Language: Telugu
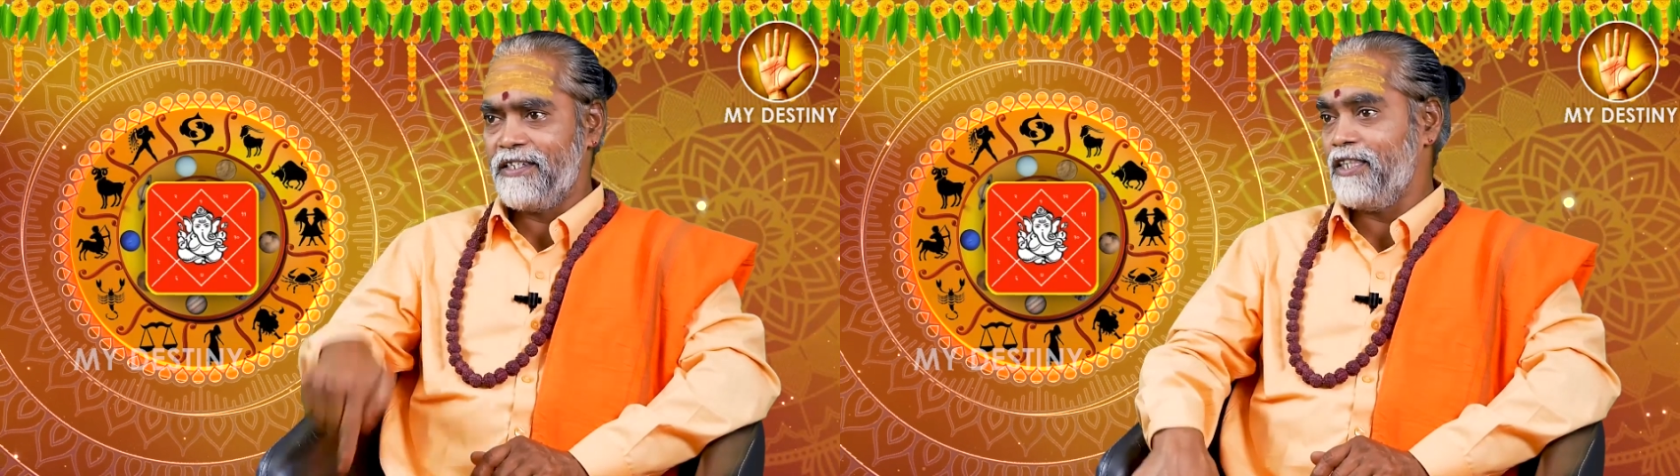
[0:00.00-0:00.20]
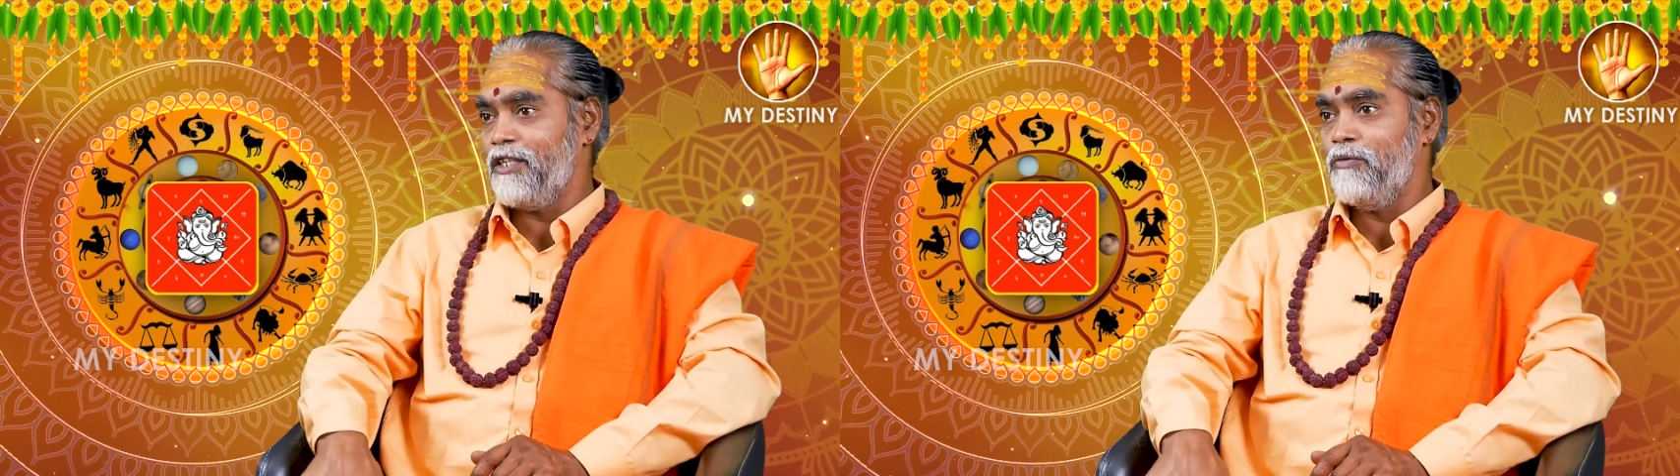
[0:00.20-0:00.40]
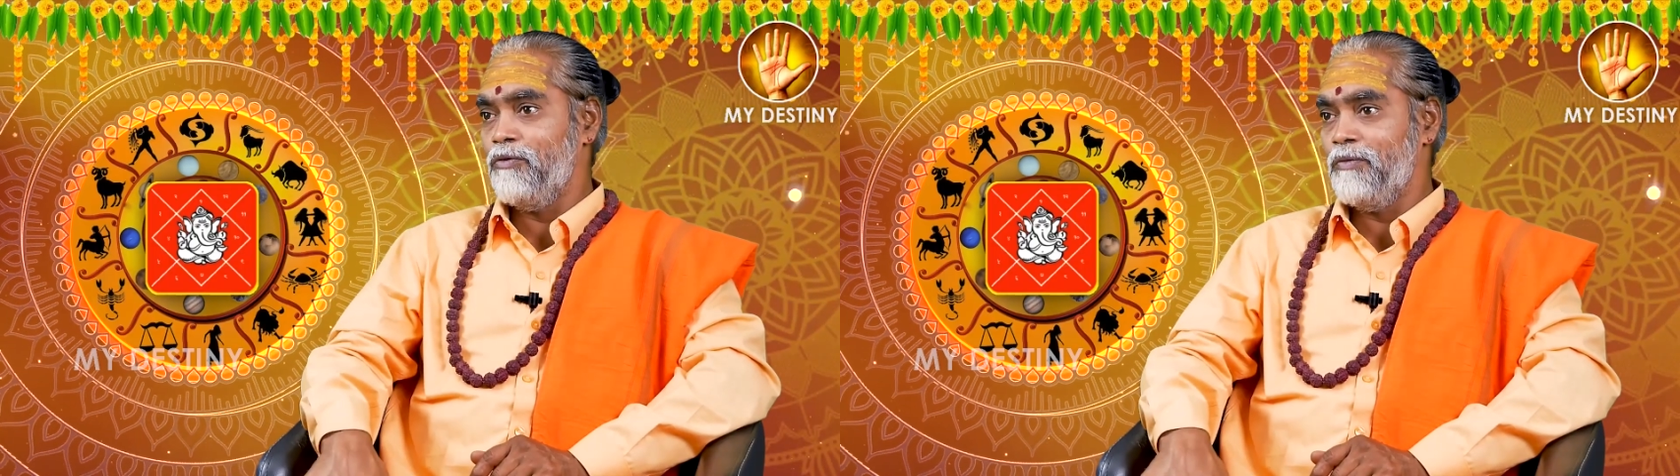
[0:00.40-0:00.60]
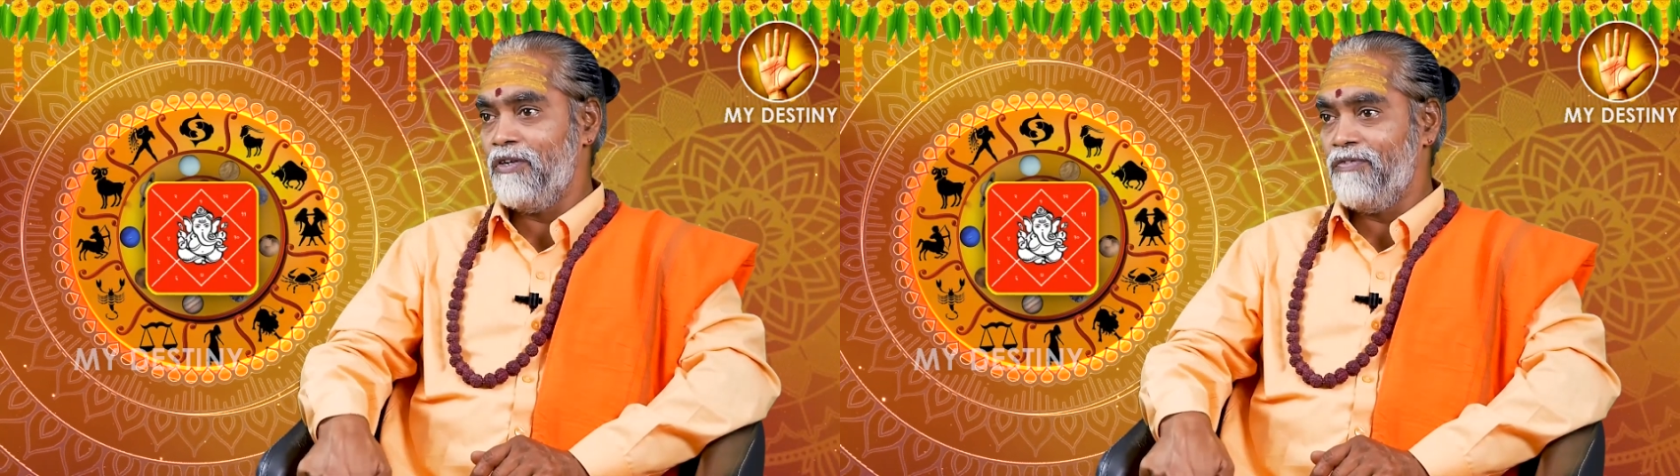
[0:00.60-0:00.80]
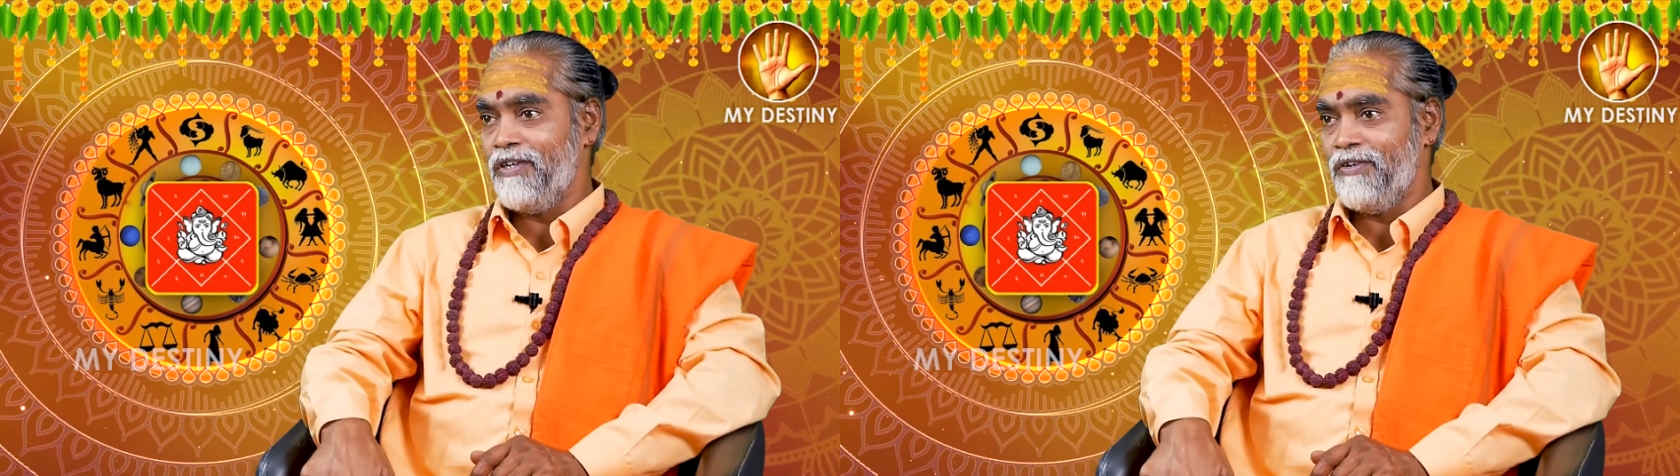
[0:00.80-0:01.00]
కింద
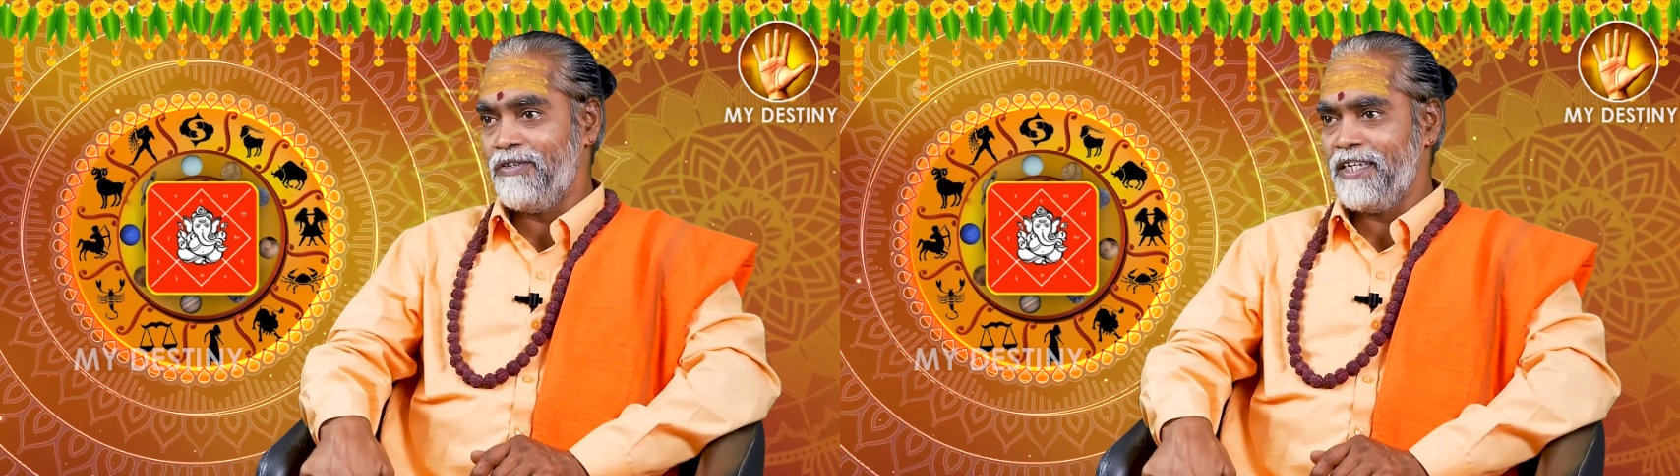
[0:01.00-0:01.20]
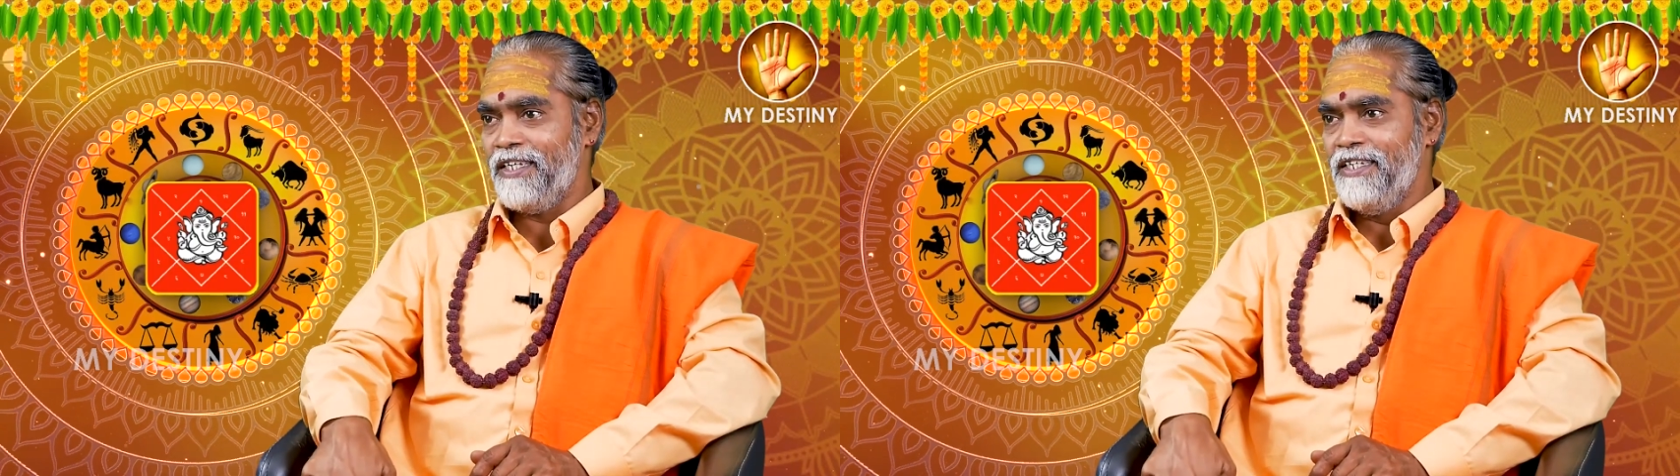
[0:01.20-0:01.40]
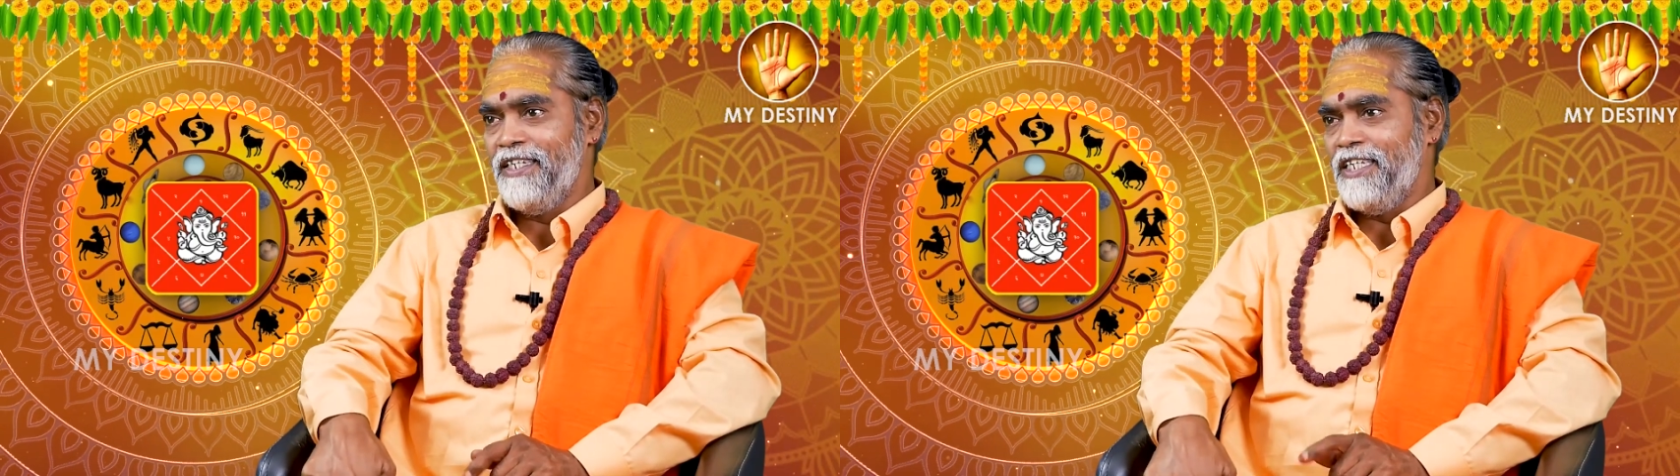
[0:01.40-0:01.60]
భూమిలో వేర్లు ఉంటాయి